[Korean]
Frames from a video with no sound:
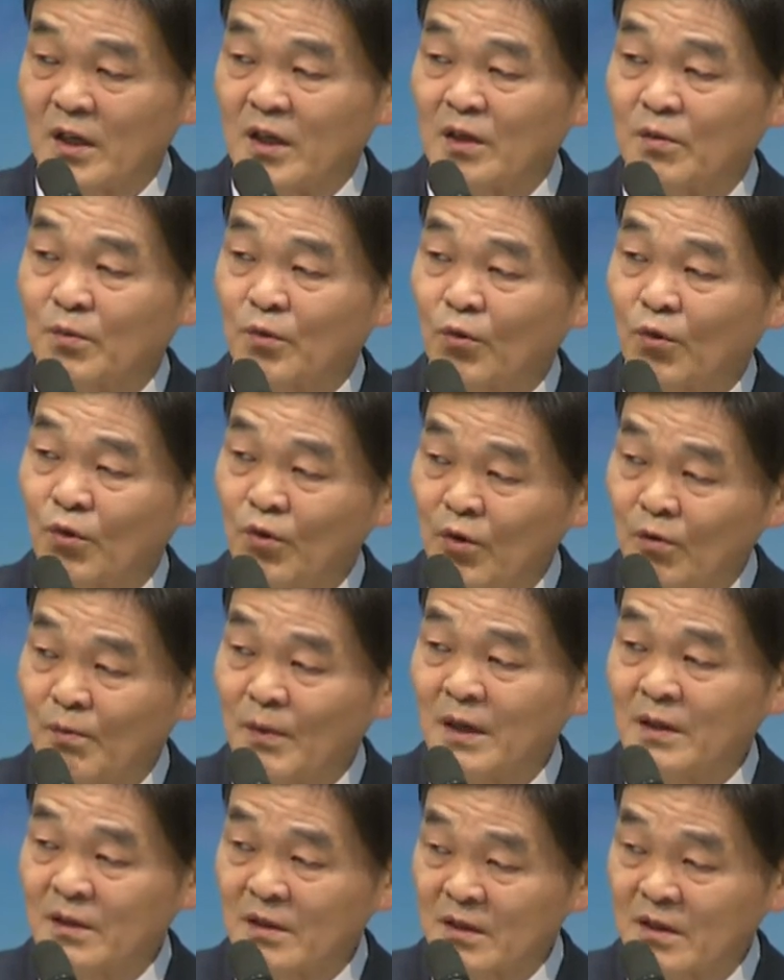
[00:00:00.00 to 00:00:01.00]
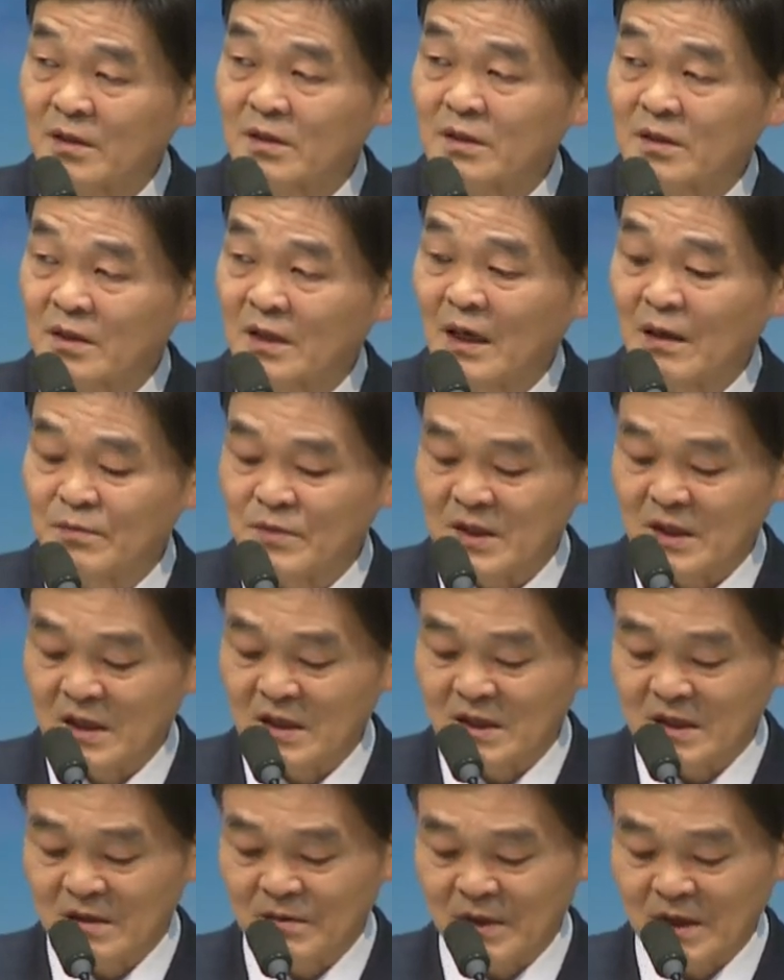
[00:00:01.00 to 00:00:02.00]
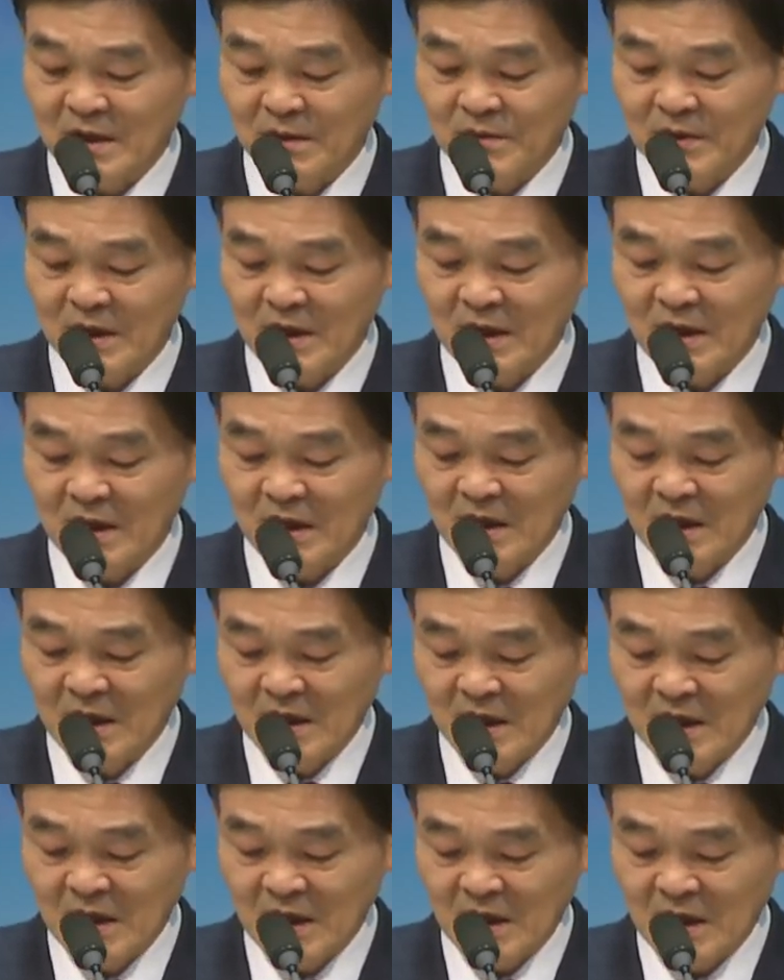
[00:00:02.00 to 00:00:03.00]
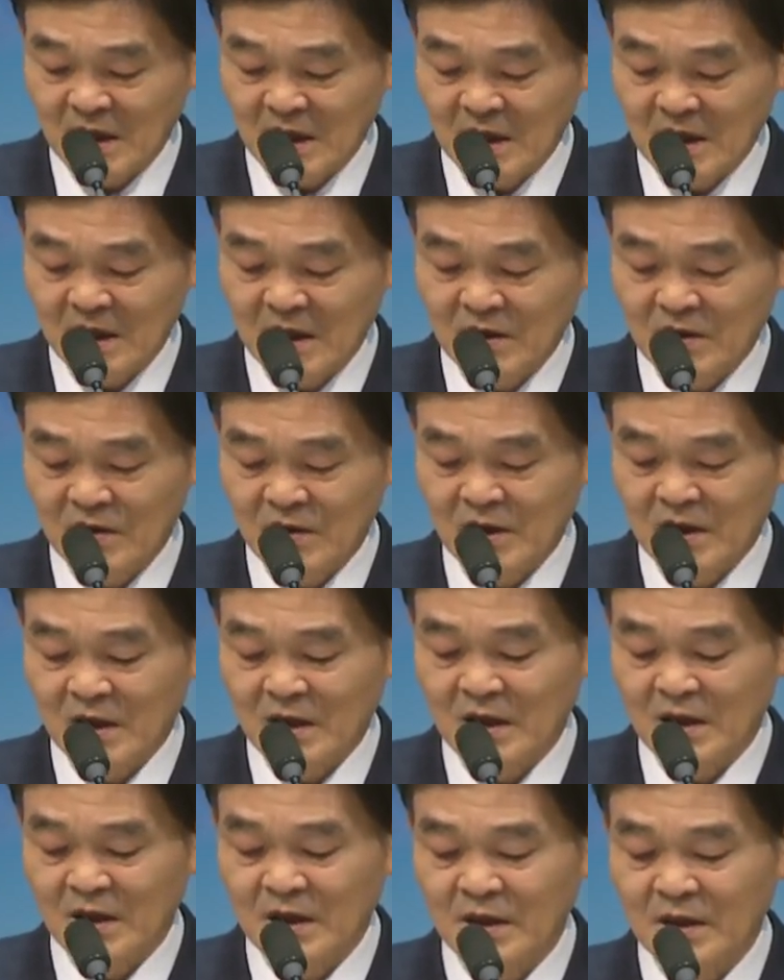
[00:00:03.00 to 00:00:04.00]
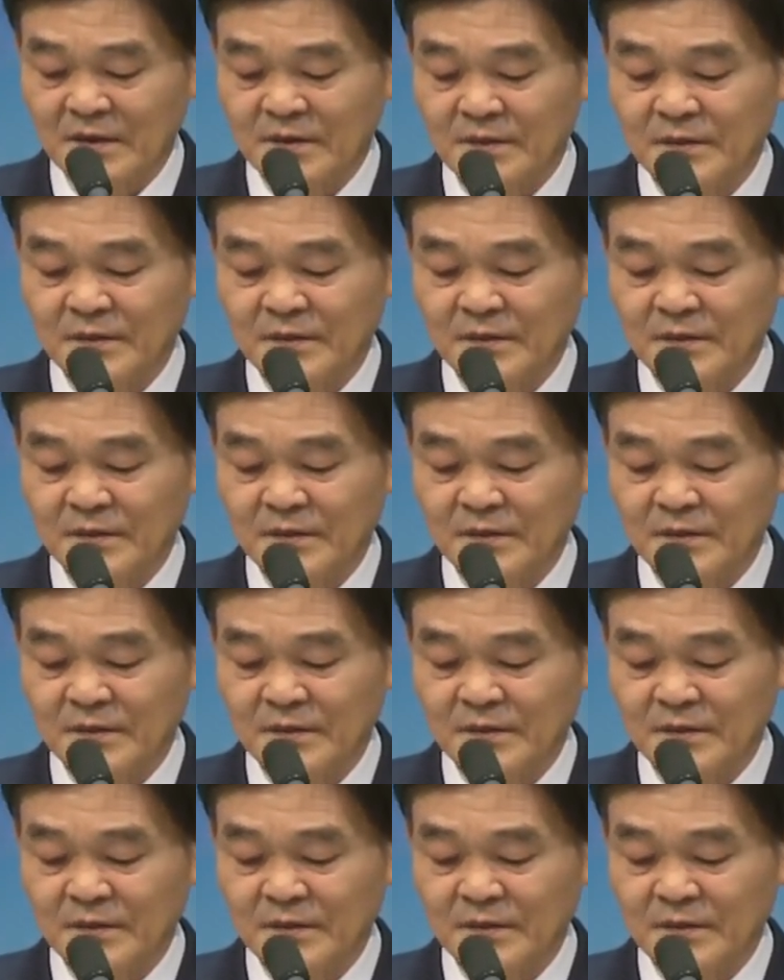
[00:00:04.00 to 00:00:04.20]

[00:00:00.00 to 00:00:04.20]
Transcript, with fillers: 여러분 오늘 만든 것을 감사하시기 바랍니다. 할렐루야.